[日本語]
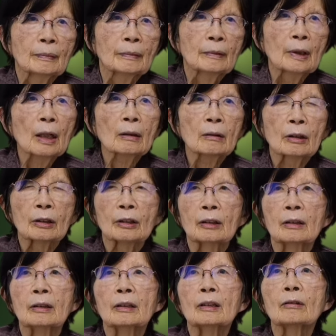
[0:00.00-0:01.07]
なんで
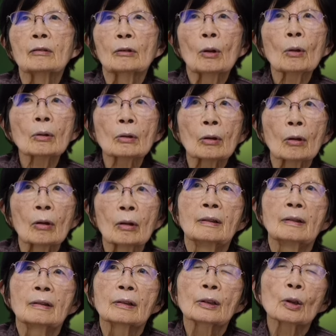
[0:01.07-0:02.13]
信じるのと
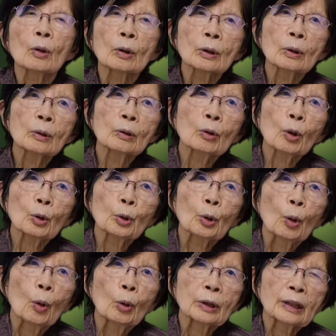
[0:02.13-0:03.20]
そういうこ
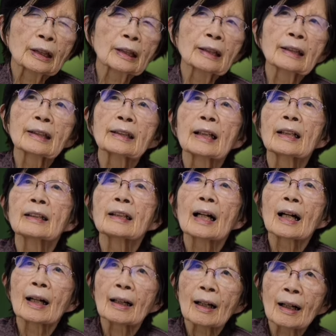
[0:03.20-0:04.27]
とを信じてい
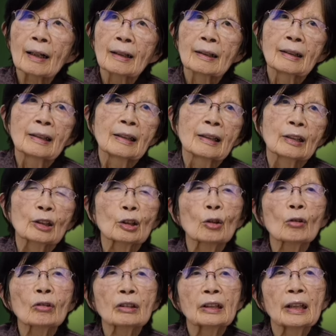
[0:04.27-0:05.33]
ながら
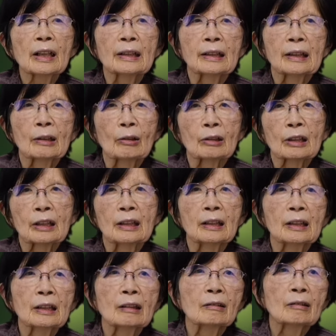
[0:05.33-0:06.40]
創世記を
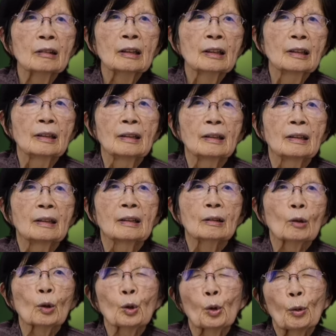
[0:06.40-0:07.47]
信じる
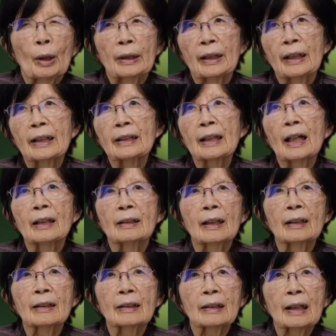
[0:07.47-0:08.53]
ことはできない
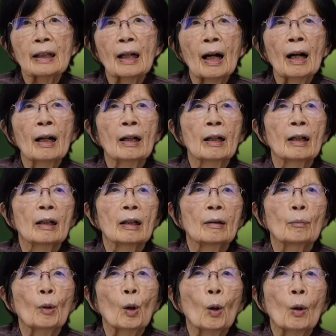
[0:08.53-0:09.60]
なんてな
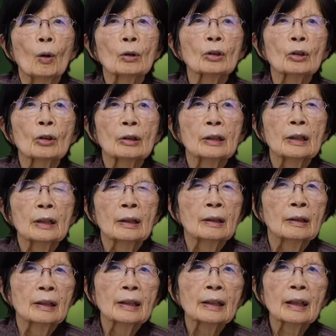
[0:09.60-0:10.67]
もう本当に
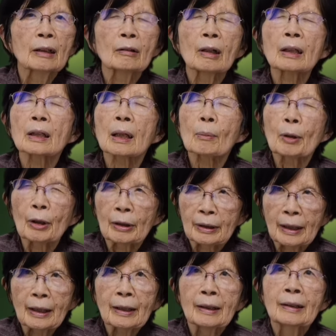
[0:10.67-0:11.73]
人間の頭は
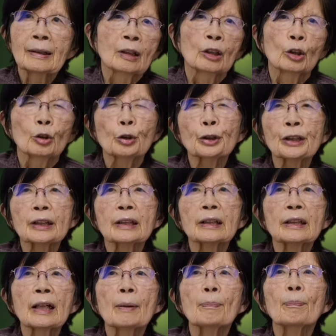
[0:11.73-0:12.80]
ね不思
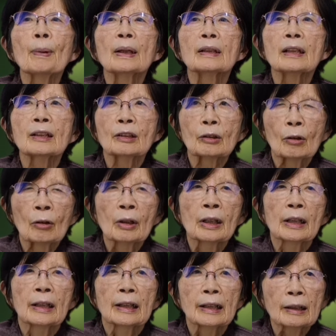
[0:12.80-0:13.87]
議でいっぱいですよ
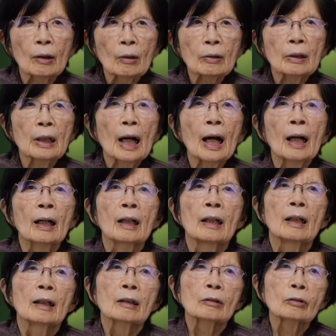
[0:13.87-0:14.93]
いろんな
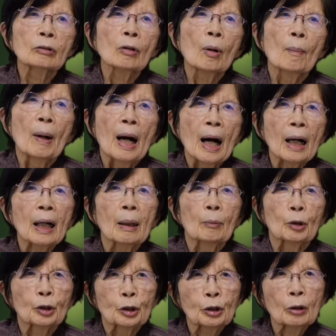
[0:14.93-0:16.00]
黒も赤
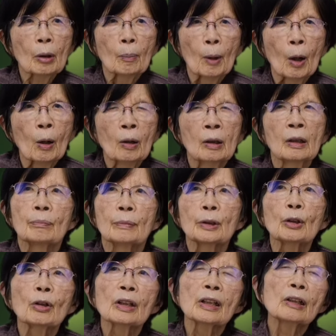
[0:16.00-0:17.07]
も白も
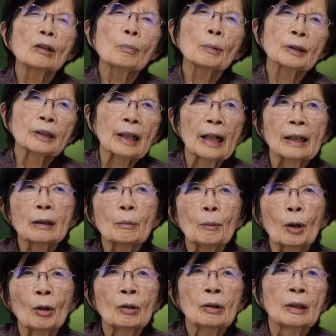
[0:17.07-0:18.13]
緑色も茶色
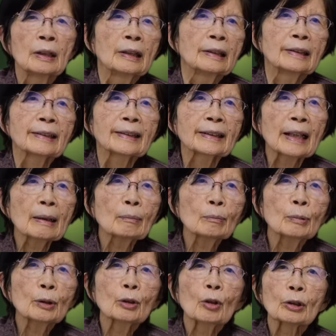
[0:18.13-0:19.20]
も
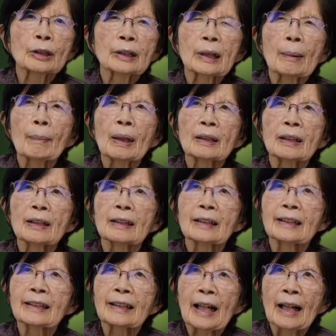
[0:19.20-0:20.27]
全部ごっちゃ混ぜ
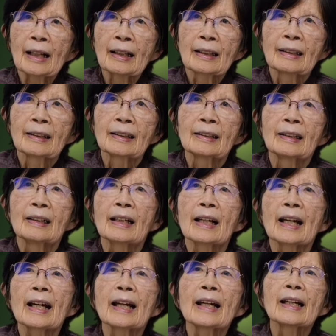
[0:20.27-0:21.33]
にして
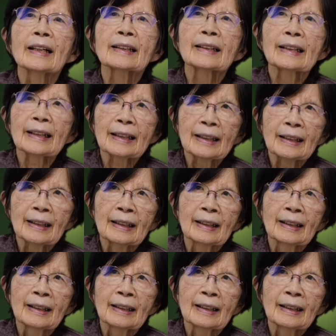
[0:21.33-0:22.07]
平気